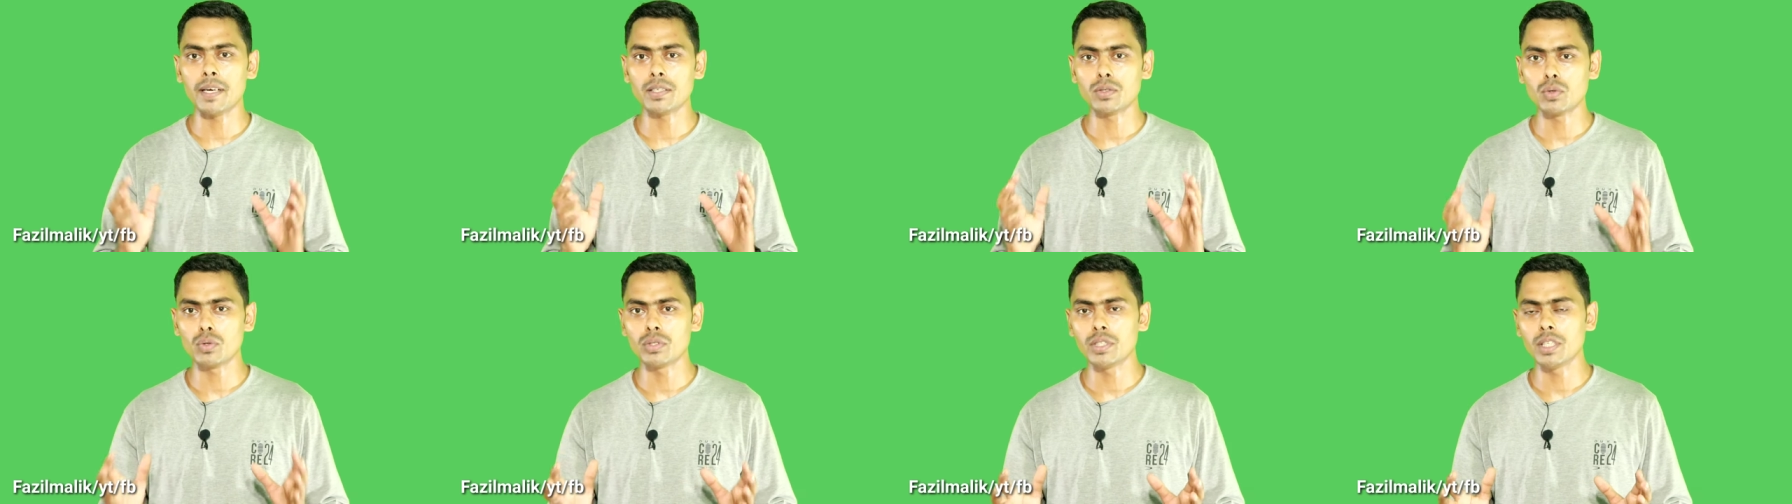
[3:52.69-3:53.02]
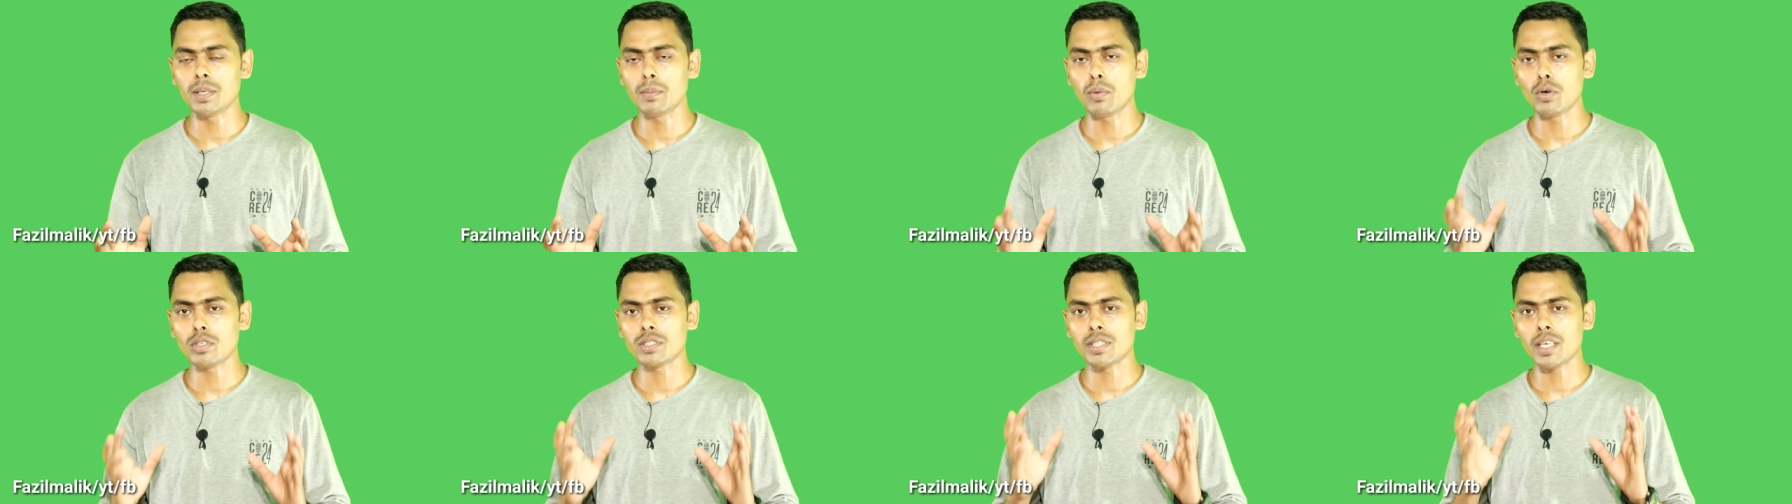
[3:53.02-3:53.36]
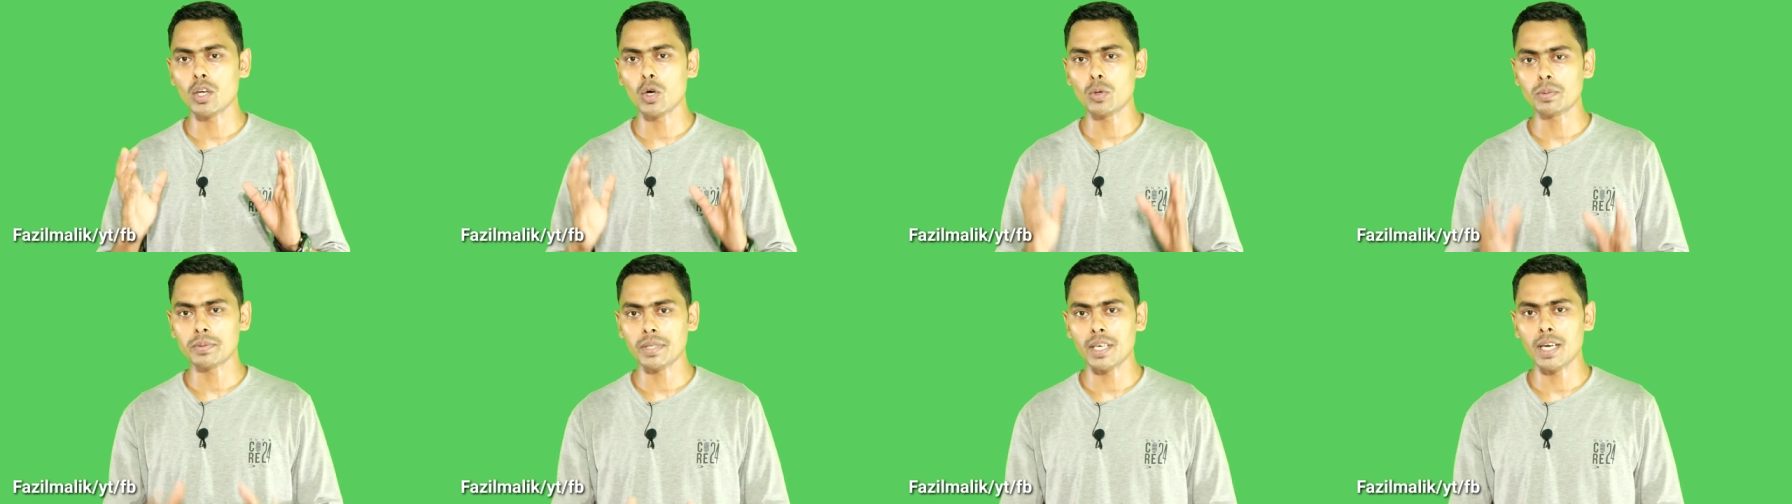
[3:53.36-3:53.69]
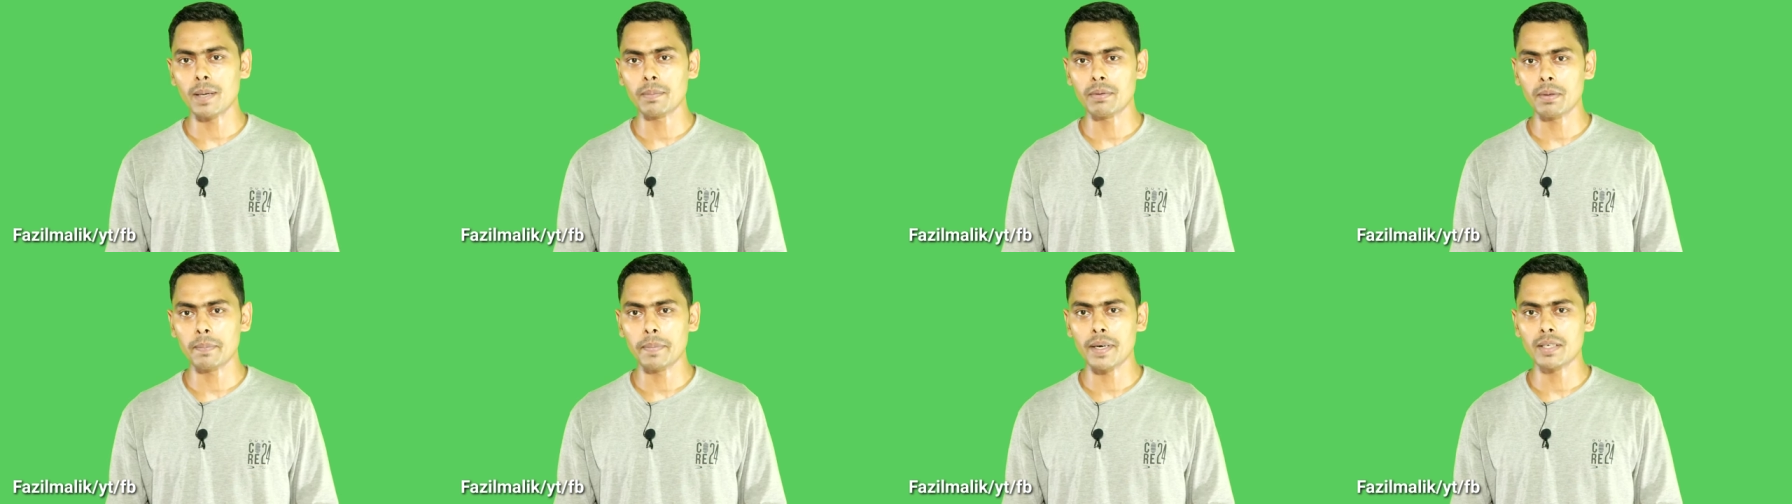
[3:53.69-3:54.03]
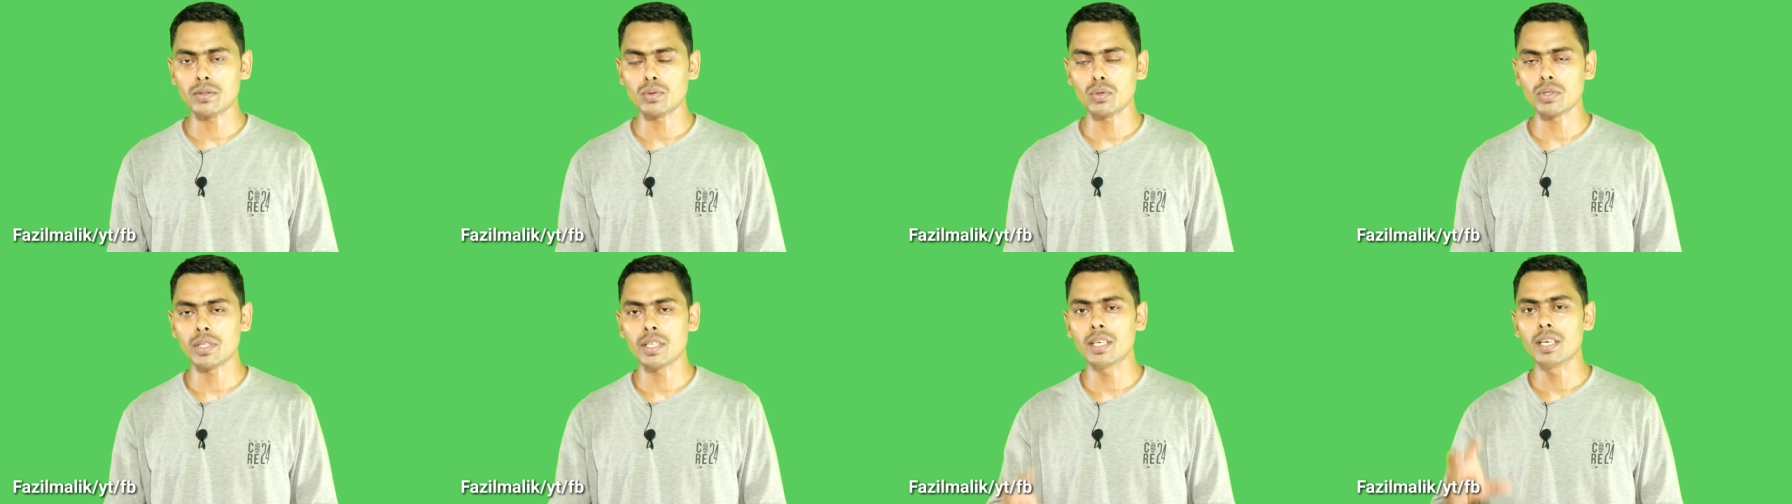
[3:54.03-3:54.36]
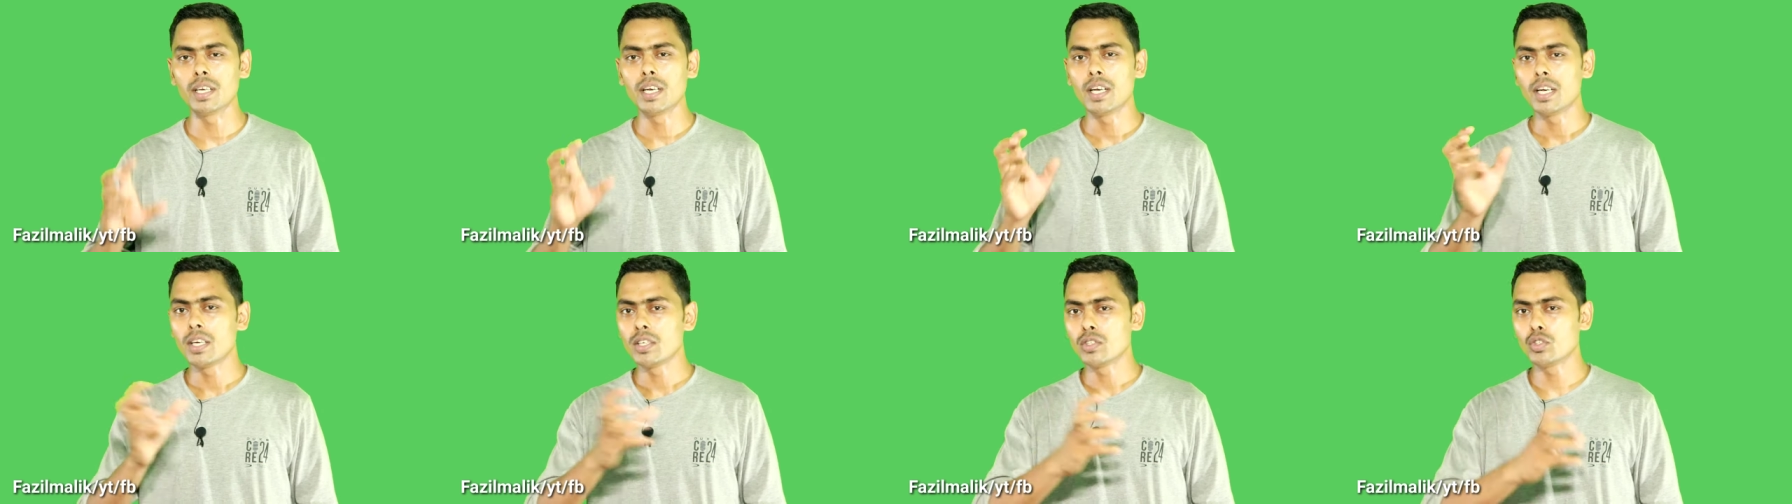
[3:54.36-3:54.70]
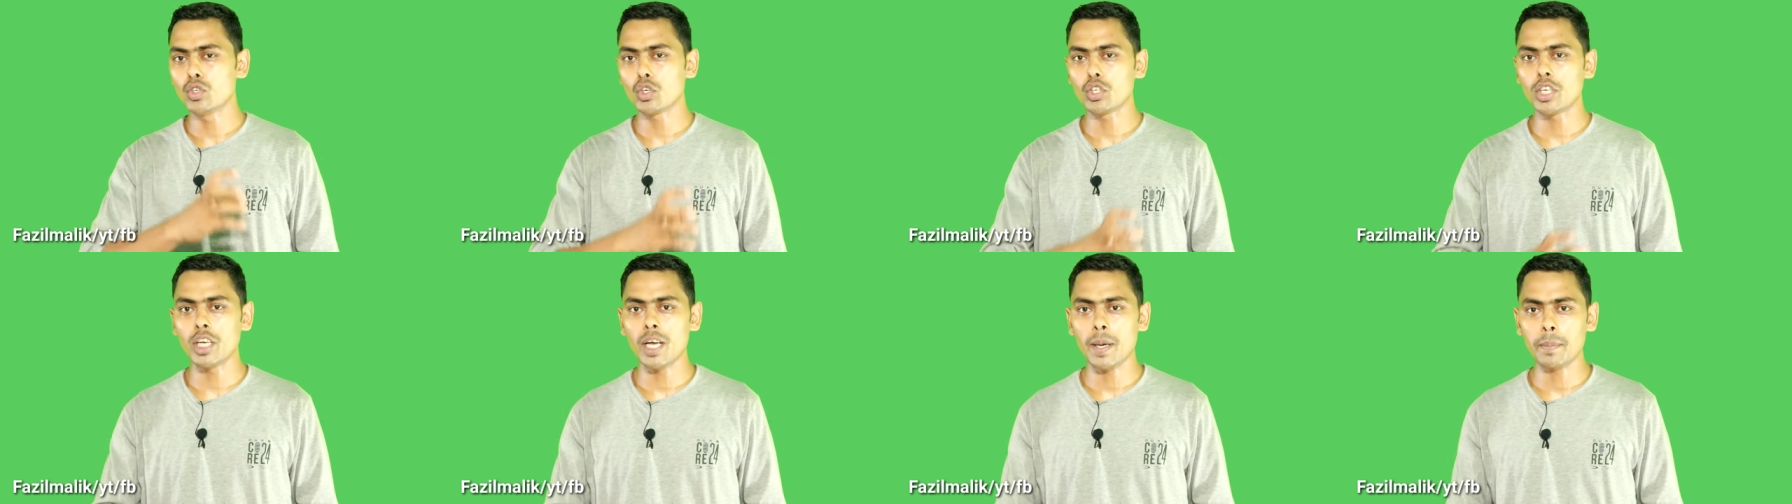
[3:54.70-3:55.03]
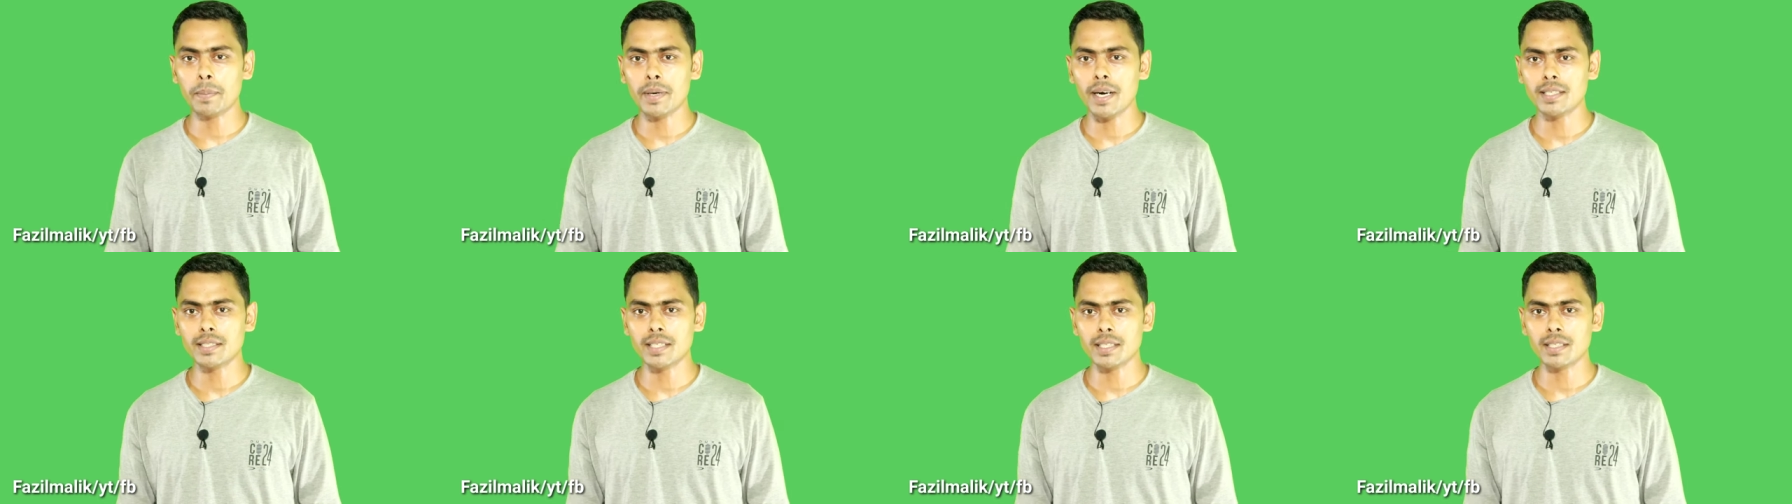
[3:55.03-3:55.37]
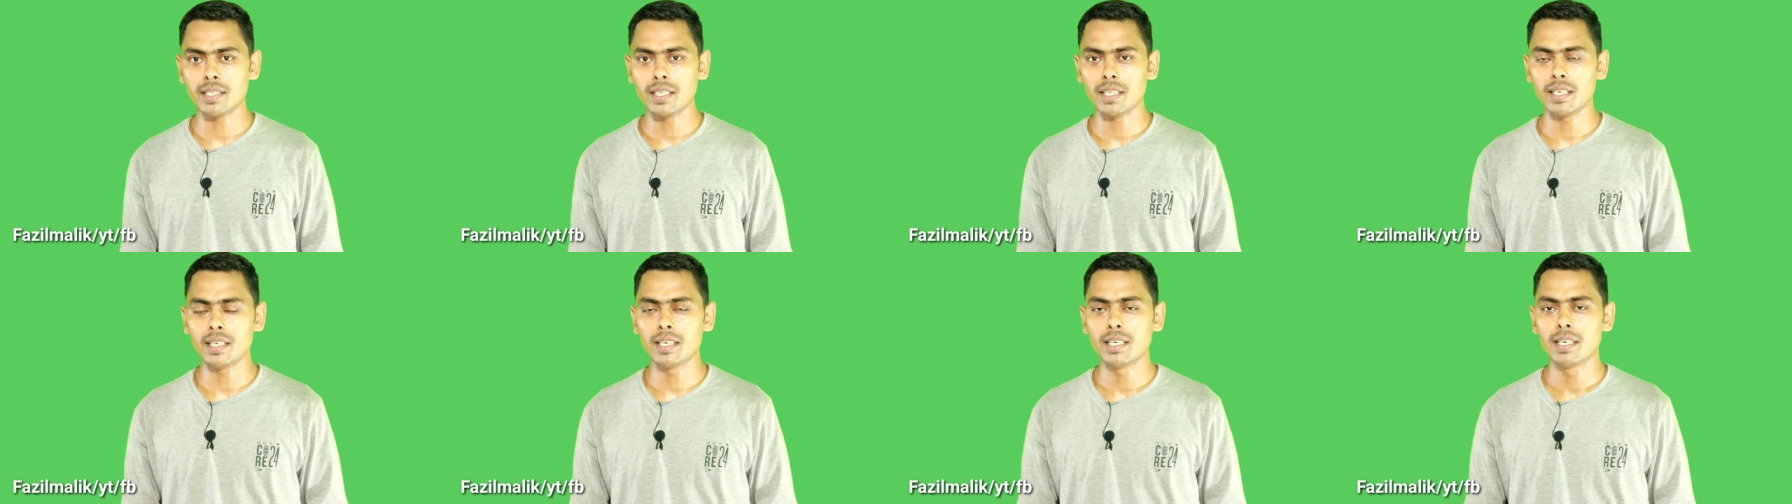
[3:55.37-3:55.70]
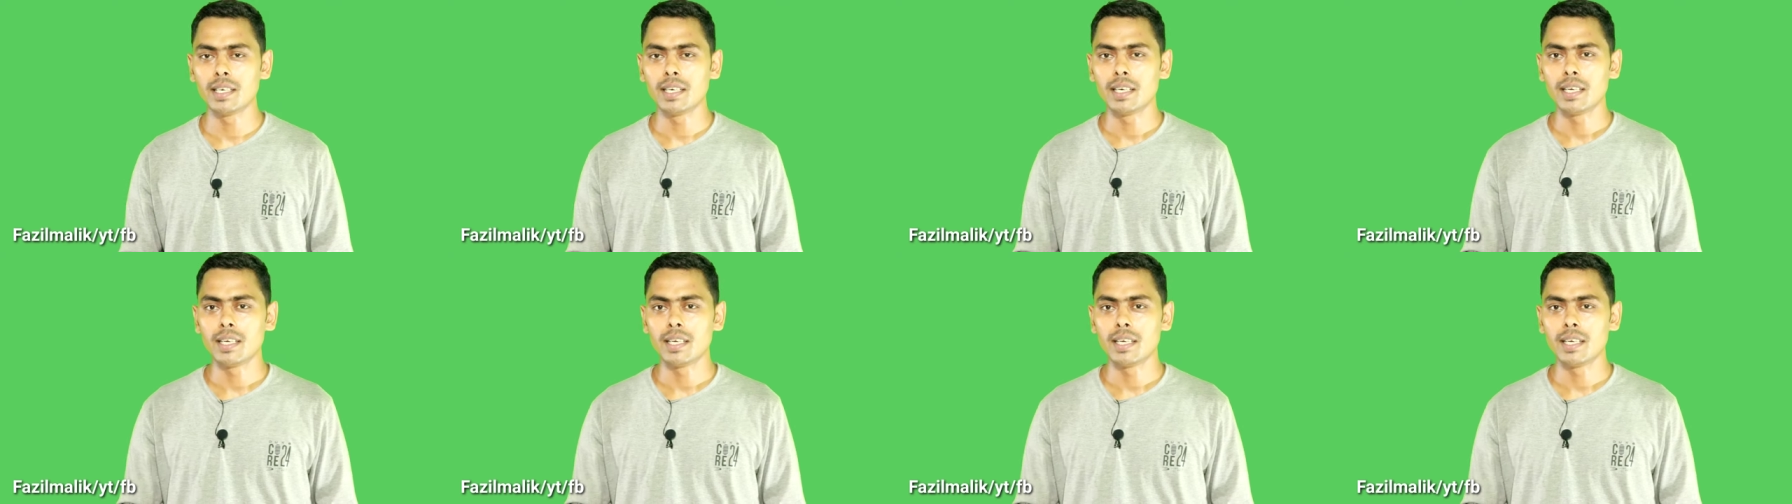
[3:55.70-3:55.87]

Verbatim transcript: पास होती हैं बहुत सारे ऑप्शन आपके पास होते हैं जो कि आप कर सकते हैं